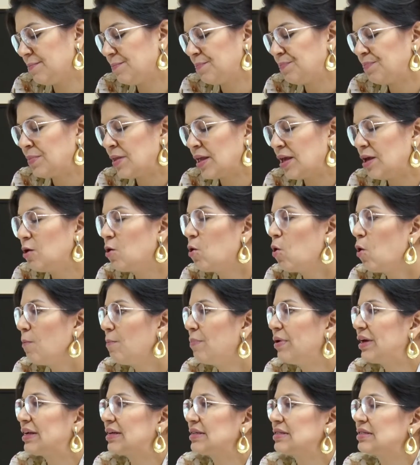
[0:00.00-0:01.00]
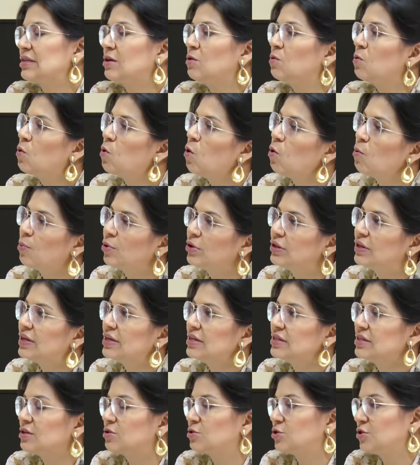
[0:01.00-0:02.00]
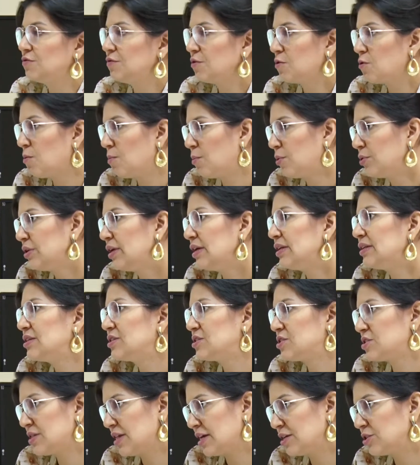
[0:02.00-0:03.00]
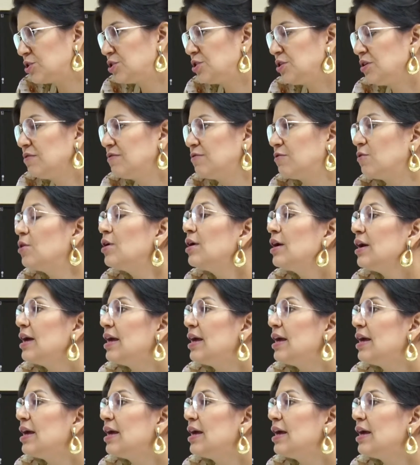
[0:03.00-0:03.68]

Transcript: em em cooperação com o Poder Executivo e com o Poder Legislativo